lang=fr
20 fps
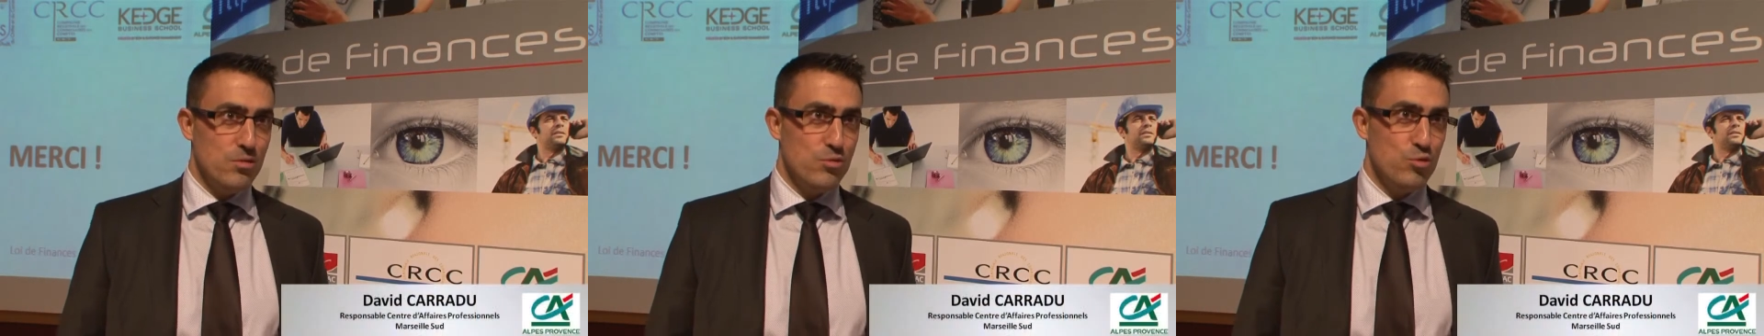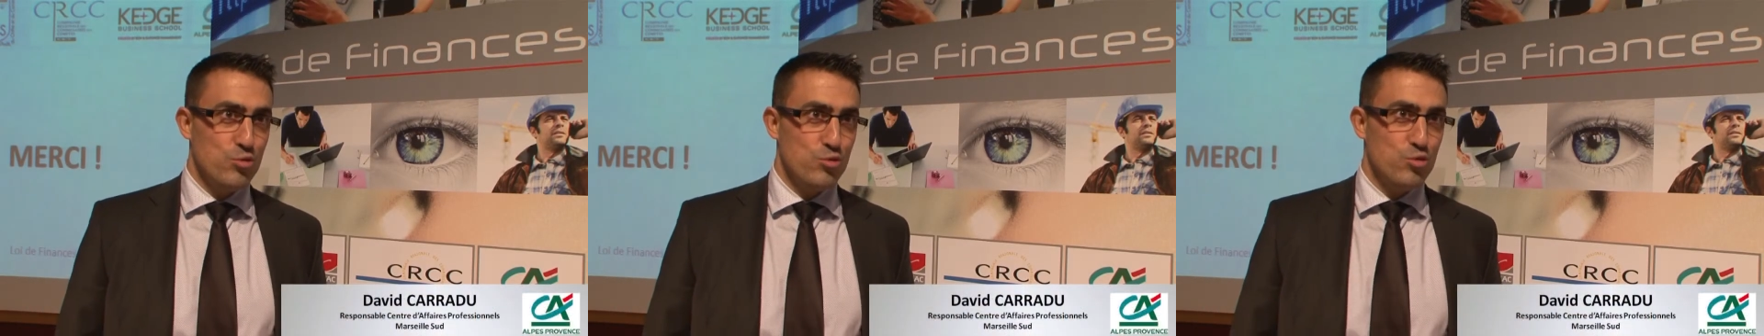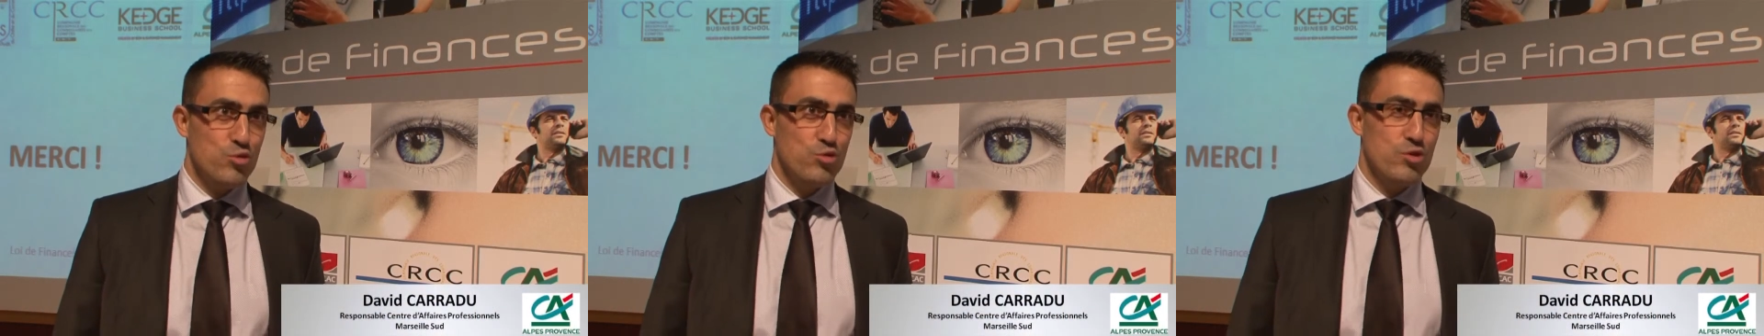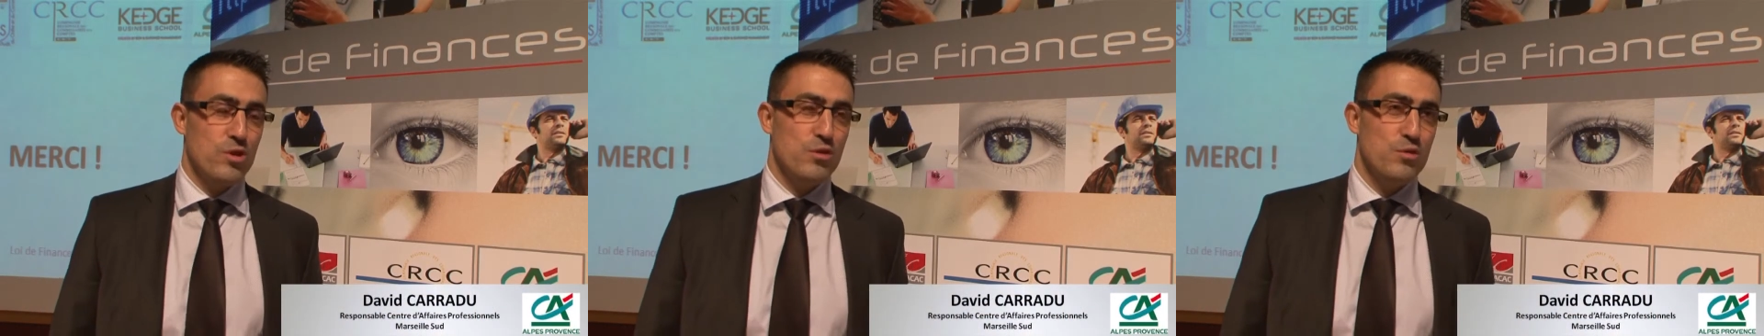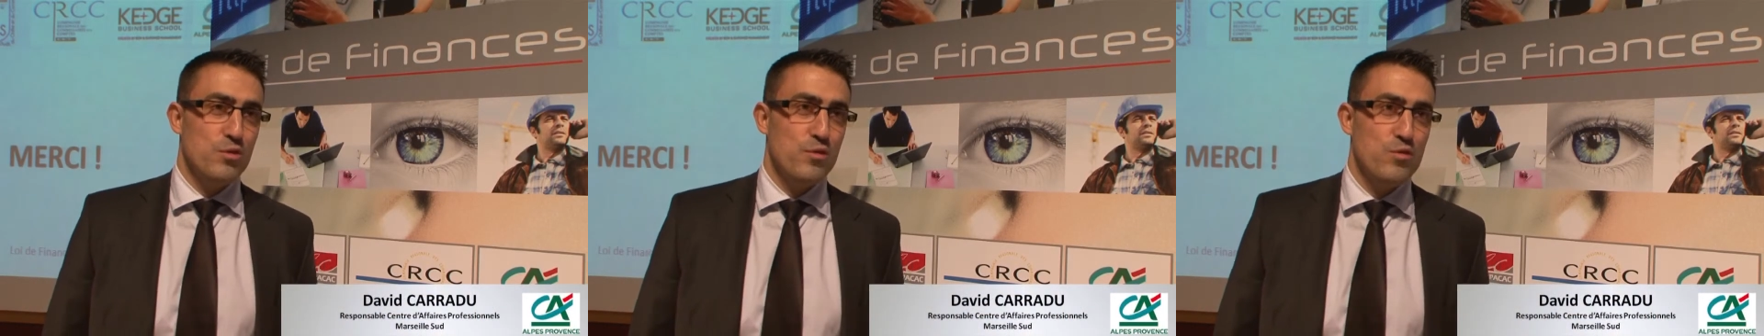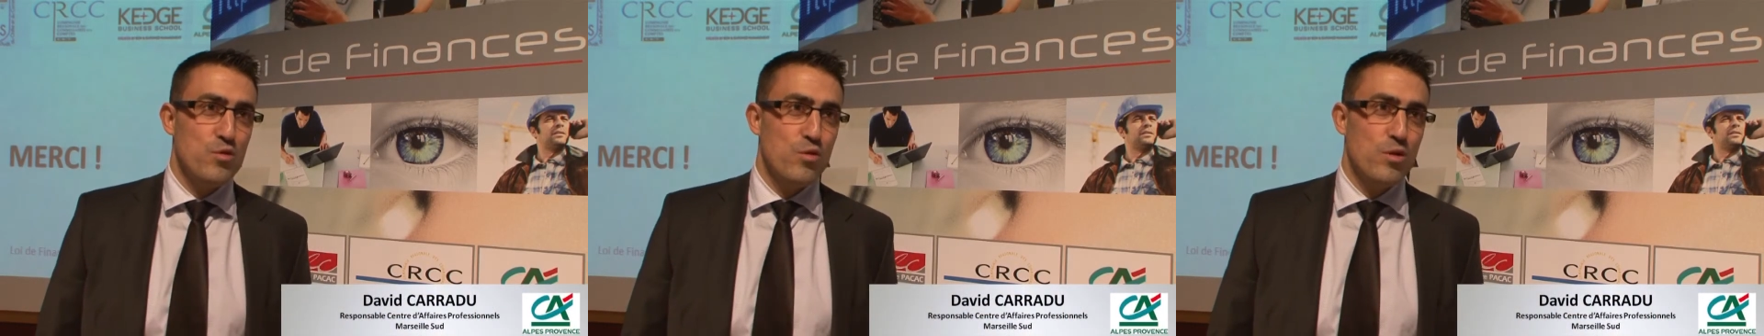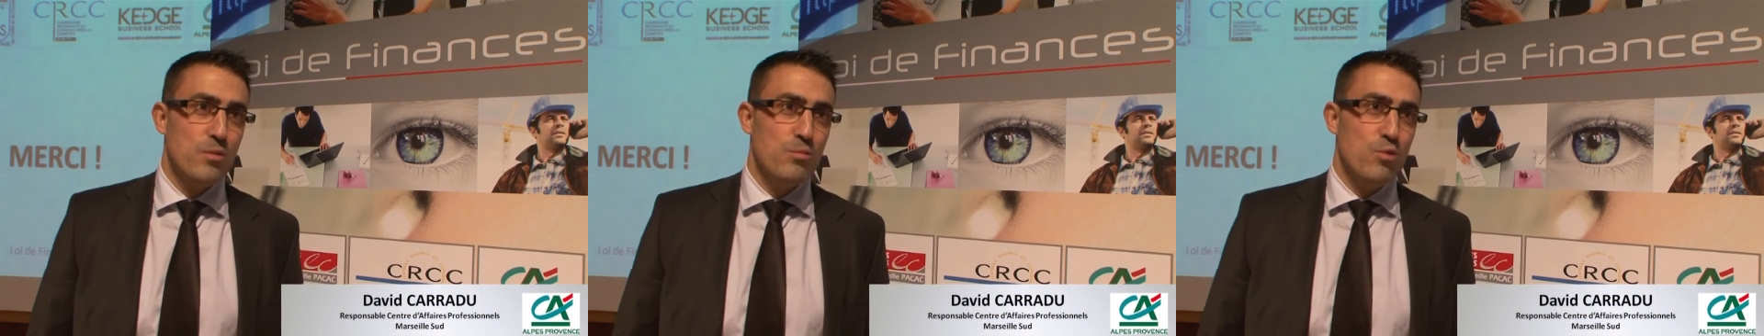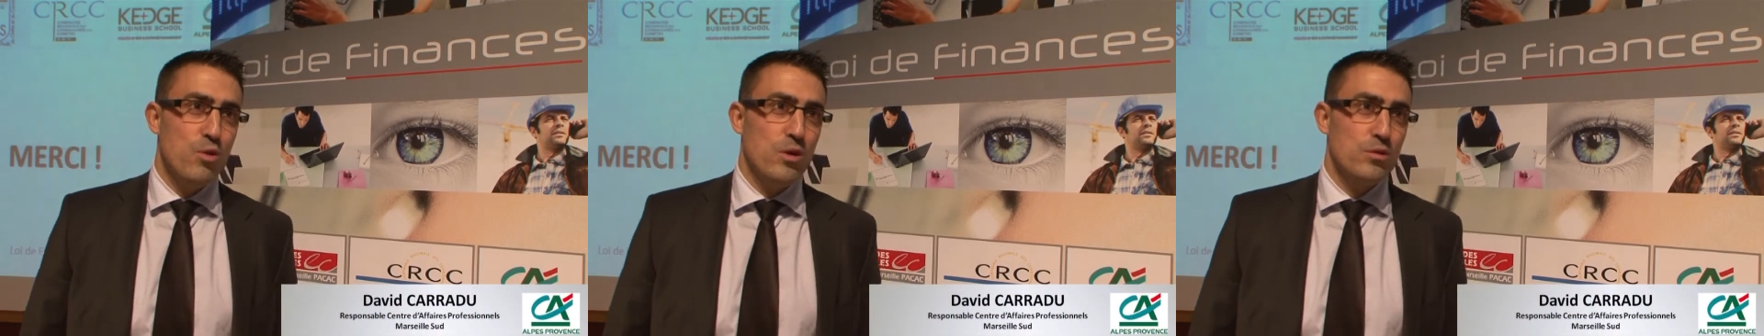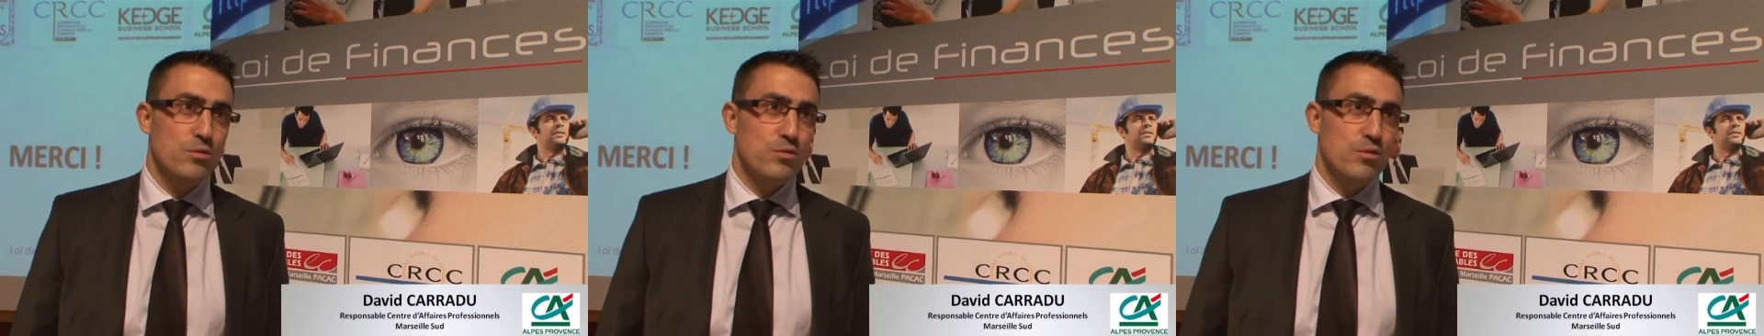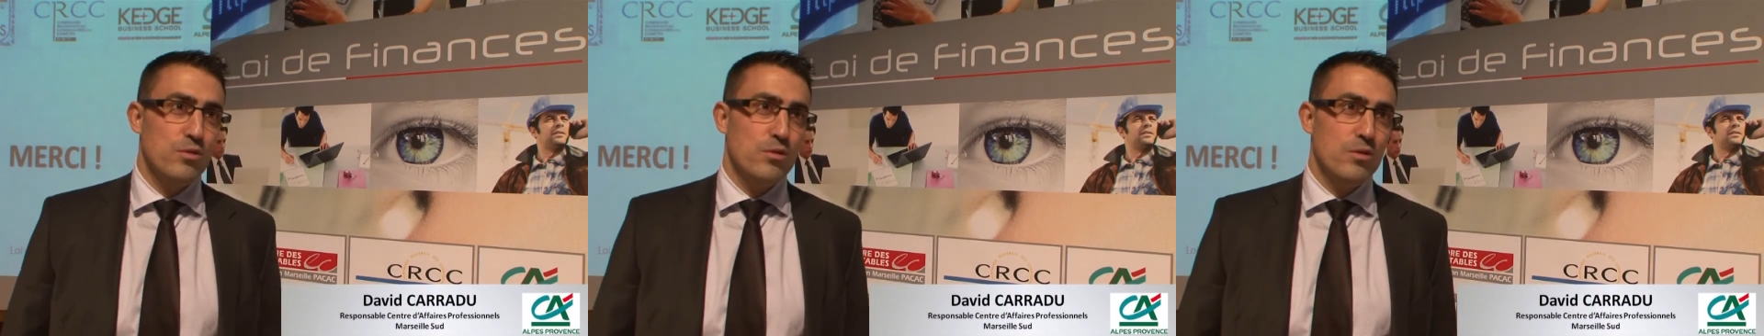Donc je gère 9
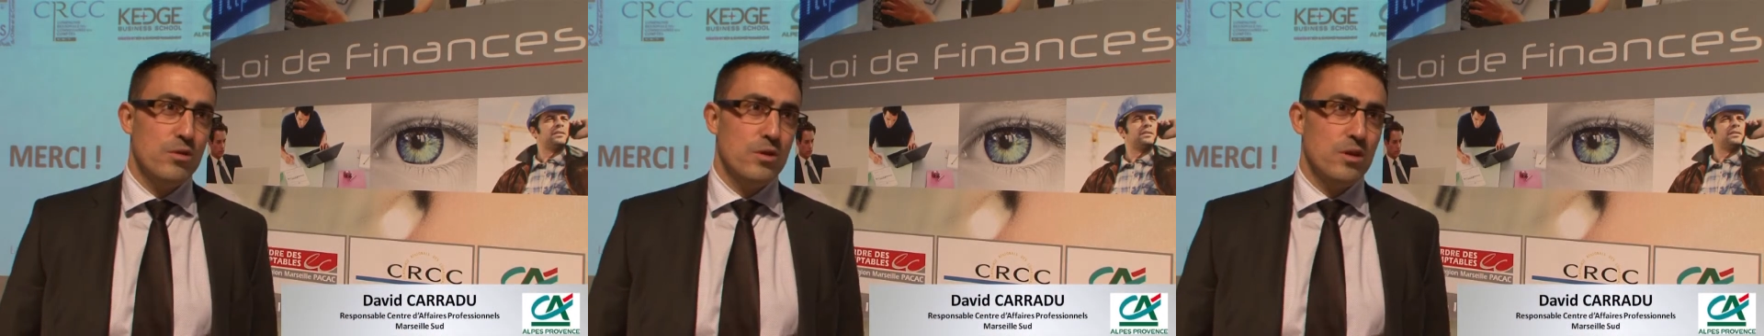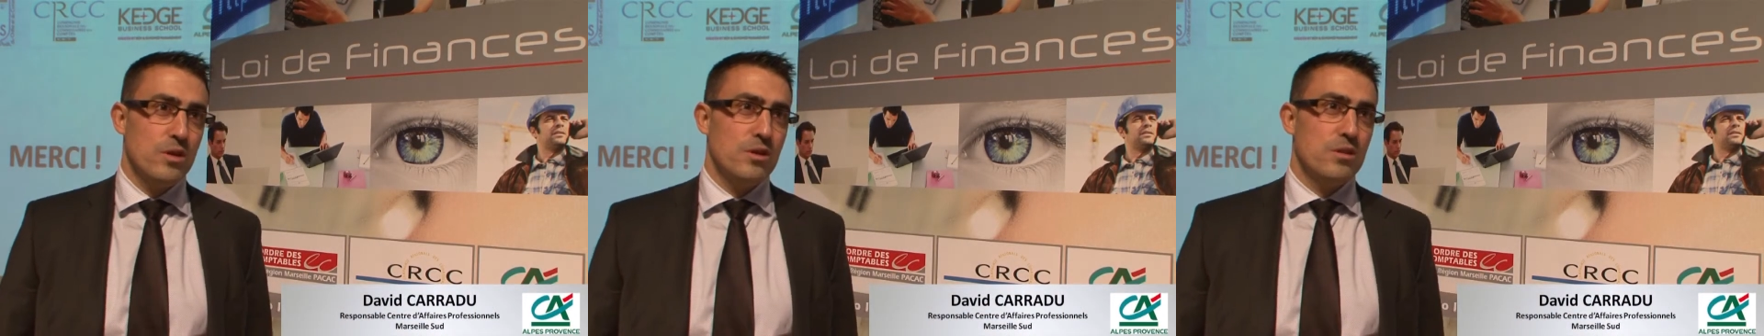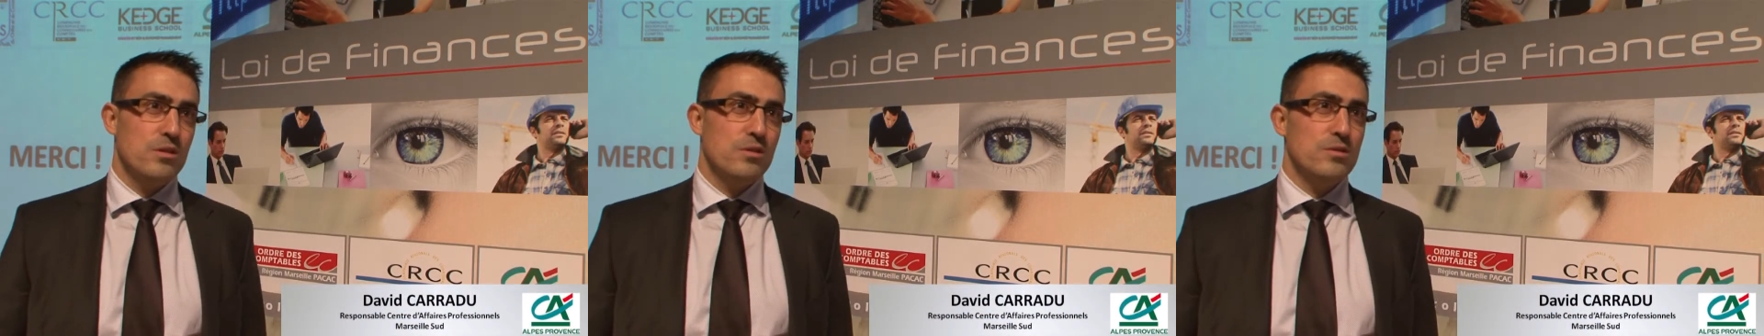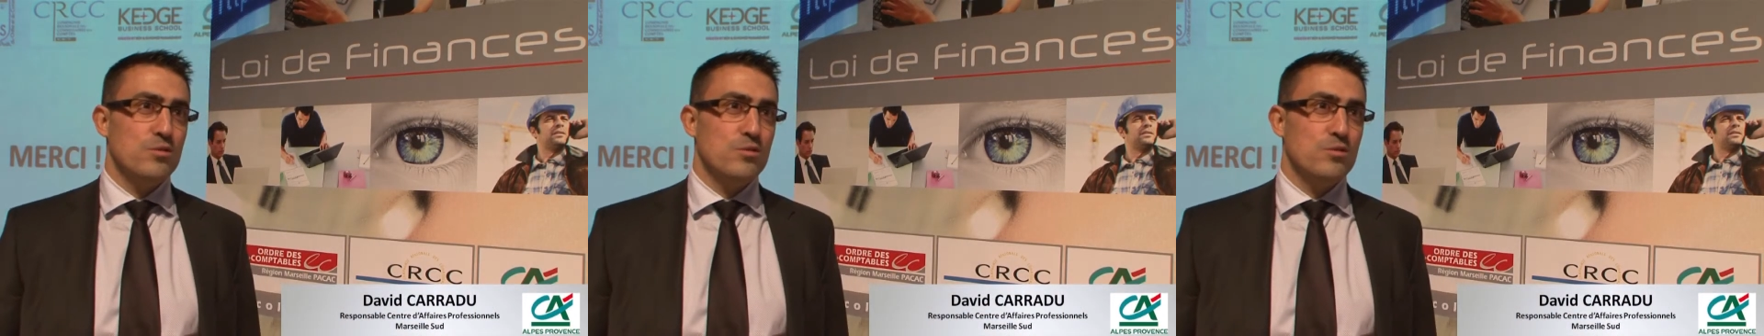collaborateurs et